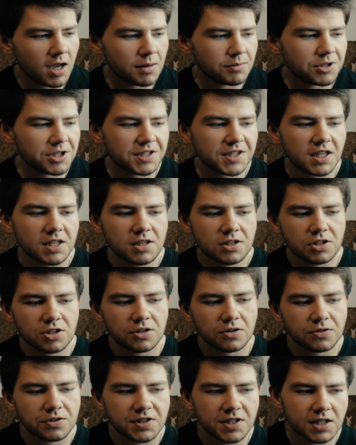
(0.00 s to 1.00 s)
przestaniesz
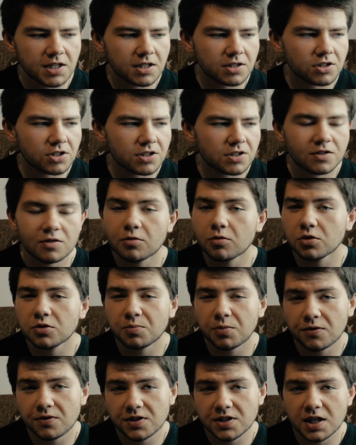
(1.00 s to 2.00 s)
ich oceniać, że są
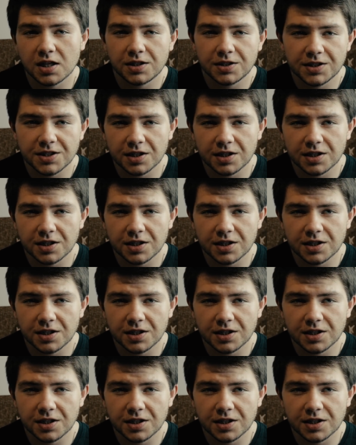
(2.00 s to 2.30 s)
odpowiedzialni